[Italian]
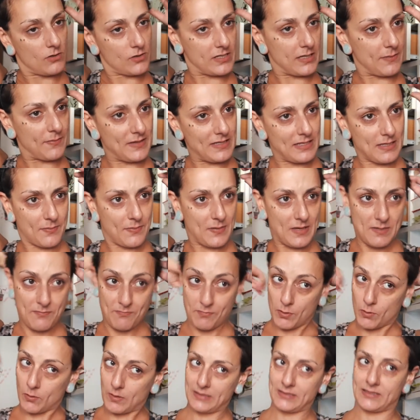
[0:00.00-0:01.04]
Lo sapete
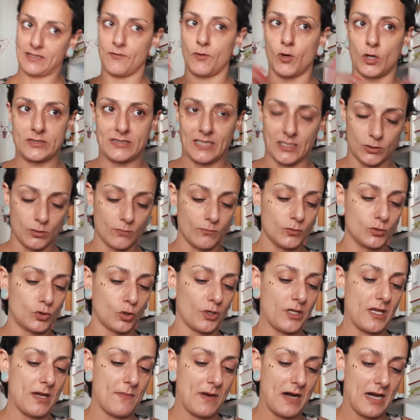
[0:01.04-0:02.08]
Pippo quante volte ha dovuto
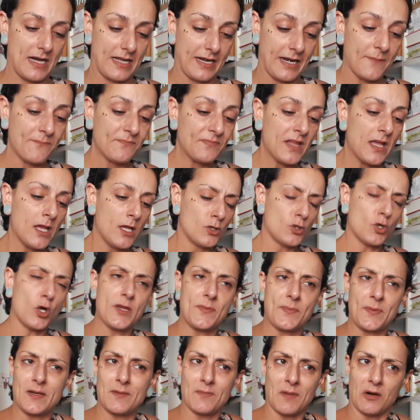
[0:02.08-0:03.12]
chiamare? Noi
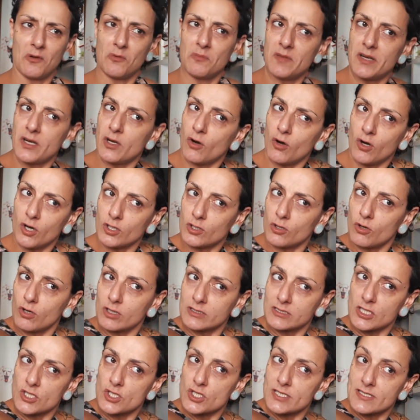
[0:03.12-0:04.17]
prima non mi ricordo
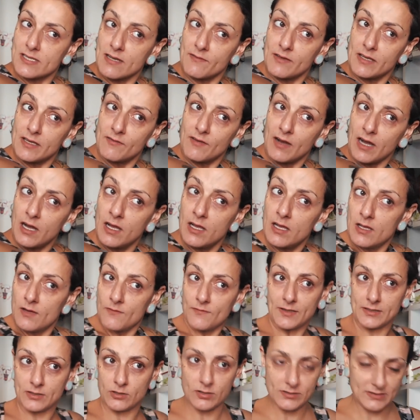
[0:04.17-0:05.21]
cosa ci sapeva.
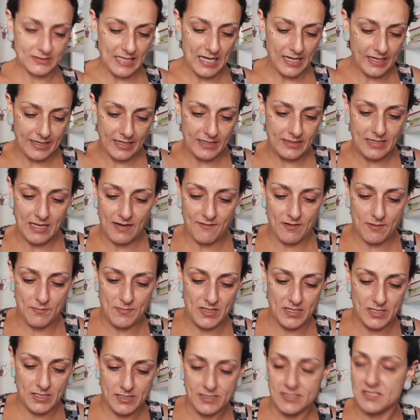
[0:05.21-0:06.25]
Fatto sta che andava
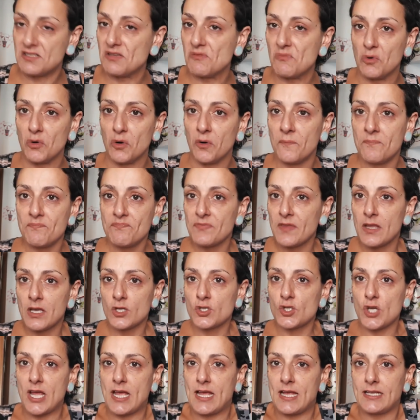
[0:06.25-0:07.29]
benissimo.
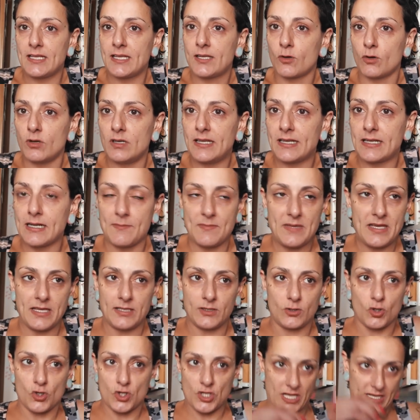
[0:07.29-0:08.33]
Cioè il
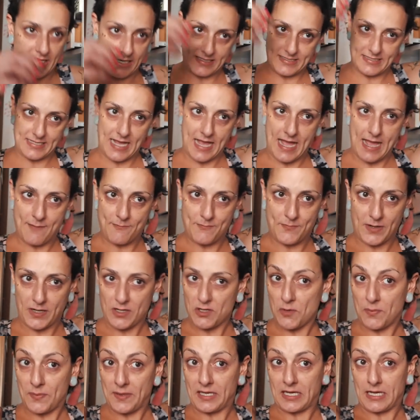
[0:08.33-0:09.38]
collegamento c'era sempre.
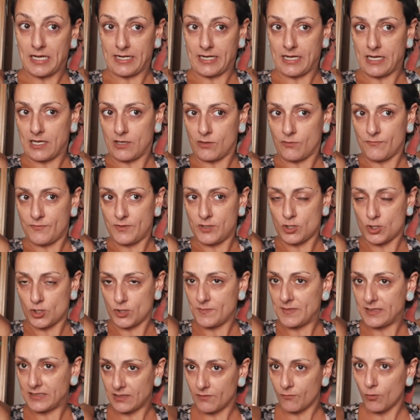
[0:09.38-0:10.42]
Io per caricare un video ci
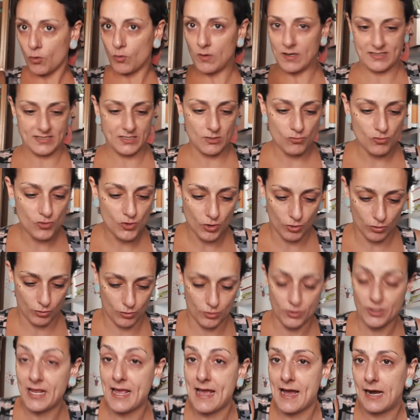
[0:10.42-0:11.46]
mettevo quasi un giorno
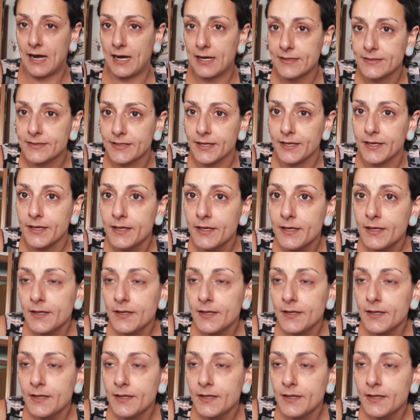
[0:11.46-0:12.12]
neanche.